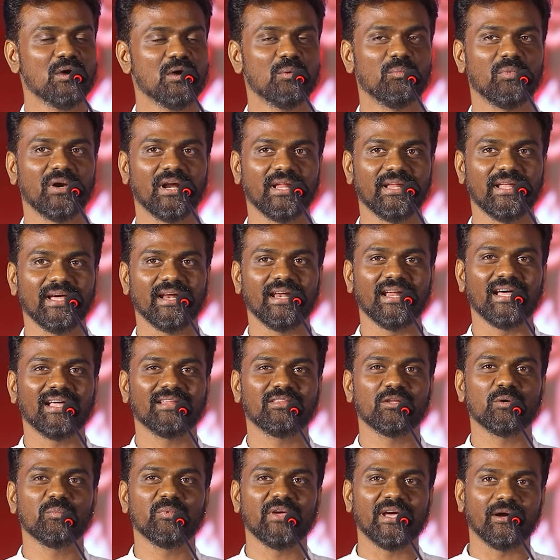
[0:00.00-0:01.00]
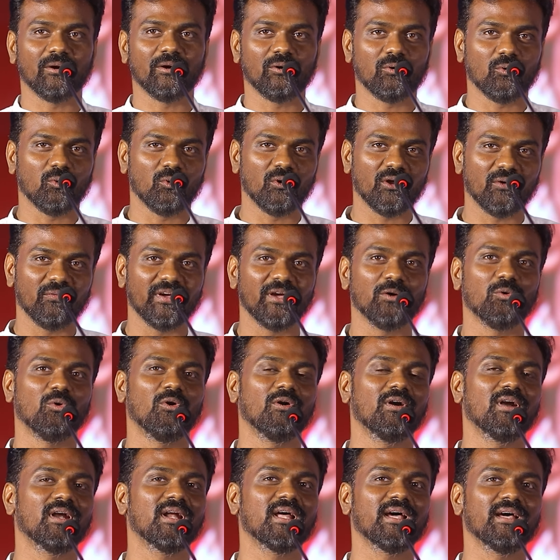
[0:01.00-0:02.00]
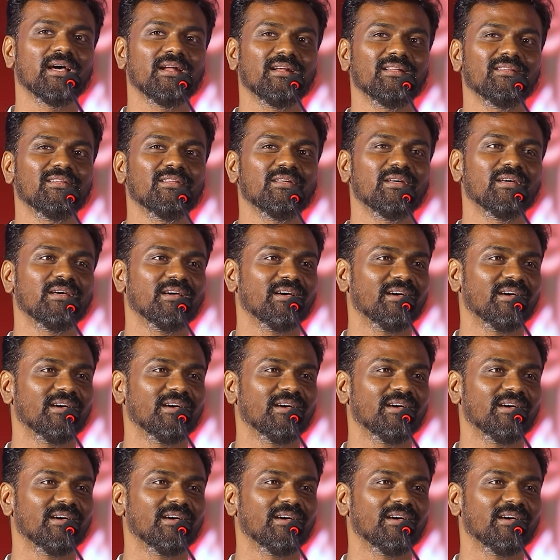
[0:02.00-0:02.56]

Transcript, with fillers: பட் அது எல்லாத்தையும் என் கூடவே ஒன்றா இருந்து